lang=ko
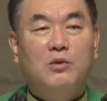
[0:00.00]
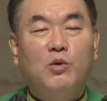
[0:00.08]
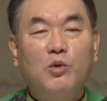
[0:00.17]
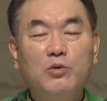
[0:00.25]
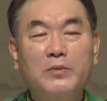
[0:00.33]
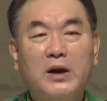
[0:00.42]

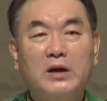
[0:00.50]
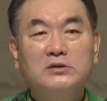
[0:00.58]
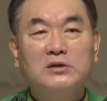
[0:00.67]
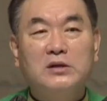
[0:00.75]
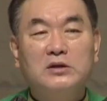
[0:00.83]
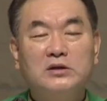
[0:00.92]

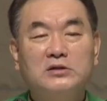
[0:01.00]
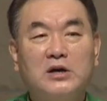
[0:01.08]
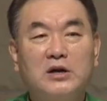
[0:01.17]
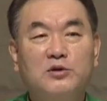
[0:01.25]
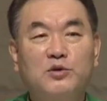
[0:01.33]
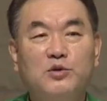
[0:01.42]
오만한 자들이
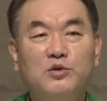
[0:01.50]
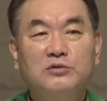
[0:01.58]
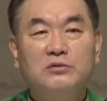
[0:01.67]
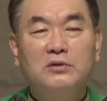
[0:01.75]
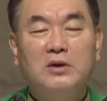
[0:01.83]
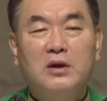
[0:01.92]

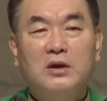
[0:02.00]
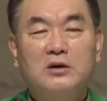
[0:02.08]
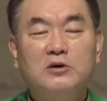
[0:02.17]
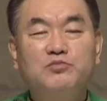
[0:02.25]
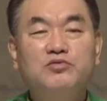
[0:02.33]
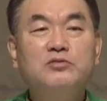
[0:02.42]
차려놓은
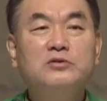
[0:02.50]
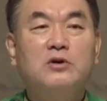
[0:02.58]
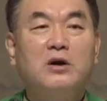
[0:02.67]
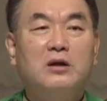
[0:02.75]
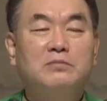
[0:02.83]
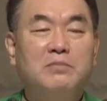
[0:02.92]
그
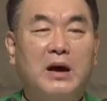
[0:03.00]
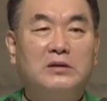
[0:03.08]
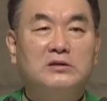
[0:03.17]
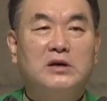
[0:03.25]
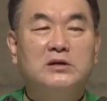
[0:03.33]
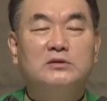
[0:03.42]
풍성한
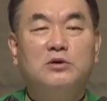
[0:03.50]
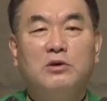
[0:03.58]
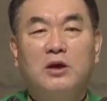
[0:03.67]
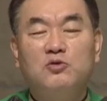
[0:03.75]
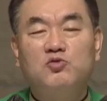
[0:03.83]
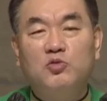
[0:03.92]

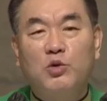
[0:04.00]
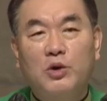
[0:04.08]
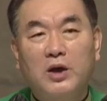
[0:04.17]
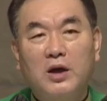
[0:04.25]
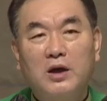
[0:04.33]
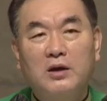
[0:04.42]
만찬석의
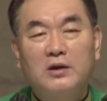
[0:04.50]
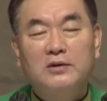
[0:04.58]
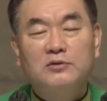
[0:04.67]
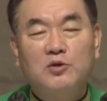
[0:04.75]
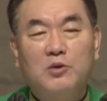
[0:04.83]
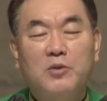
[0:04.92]
유혹에
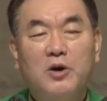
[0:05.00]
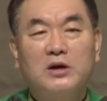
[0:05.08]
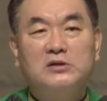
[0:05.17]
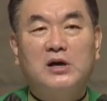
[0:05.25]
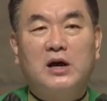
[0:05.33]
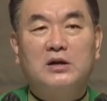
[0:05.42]

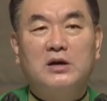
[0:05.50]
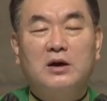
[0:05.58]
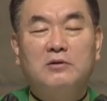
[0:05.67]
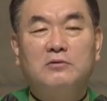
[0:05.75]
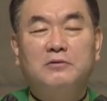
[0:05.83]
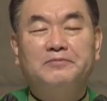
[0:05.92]
넘어가지
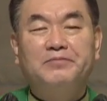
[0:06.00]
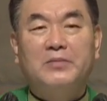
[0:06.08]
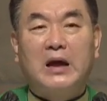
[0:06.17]
아니하고